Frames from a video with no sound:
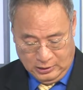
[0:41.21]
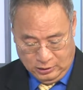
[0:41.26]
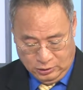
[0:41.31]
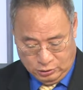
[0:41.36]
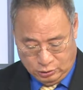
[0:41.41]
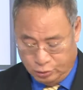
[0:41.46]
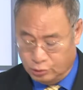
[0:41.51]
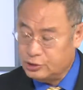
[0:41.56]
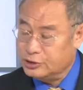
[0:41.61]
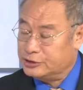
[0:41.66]

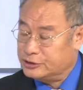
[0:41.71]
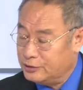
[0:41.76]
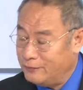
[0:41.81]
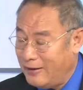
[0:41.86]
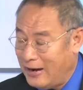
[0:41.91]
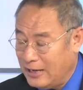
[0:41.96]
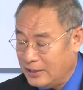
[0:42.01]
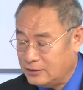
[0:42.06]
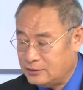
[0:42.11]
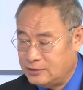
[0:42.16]
除此之
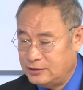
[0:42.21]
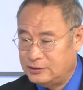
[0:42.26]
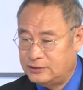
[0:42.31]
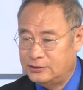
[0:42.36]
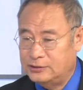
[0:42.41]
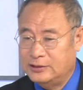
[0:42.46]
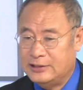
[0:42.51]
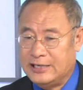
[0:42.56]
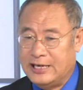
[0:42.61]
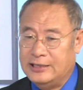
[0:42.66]
外，其
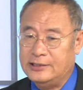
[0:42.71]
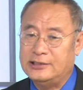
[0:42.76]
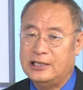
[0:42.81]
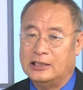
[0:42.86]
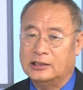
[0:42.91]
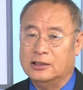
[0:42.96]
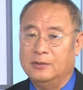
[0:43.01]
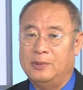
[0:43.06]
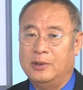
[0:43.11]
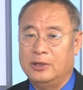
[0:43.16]
实年长
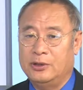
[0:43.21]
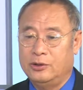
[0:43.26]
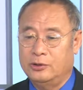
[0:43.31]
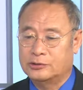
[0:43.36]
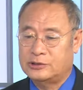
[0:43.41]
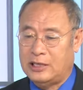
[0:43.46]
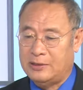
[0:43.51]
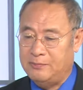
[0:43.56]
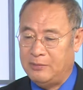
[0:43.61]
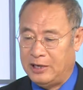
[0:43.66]
的朋友
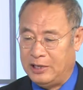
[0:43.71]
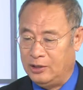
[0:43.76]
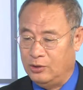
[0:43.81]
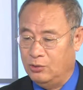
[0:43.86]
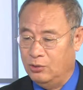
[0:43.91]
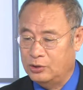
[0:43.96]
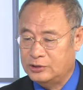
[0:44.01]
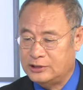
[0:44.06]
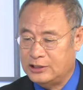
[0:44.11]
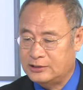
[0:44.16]
在美
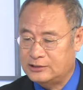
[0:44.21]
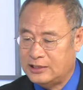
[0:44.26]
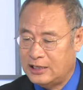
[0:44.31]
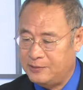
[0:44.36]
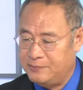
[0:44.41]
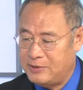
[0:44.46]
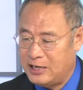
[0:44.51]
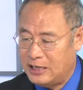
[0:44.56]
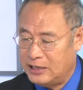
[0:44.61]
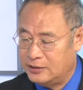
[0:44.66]
国现在
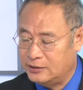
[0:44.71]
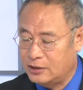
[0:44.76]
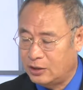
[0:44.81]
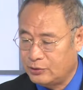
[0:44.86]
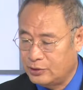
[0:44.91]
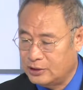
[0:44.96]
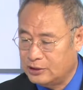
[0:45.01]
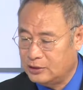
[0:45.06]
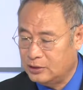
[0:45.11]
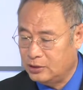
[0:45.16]
面临到
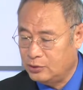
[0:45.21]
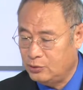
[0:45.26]
一个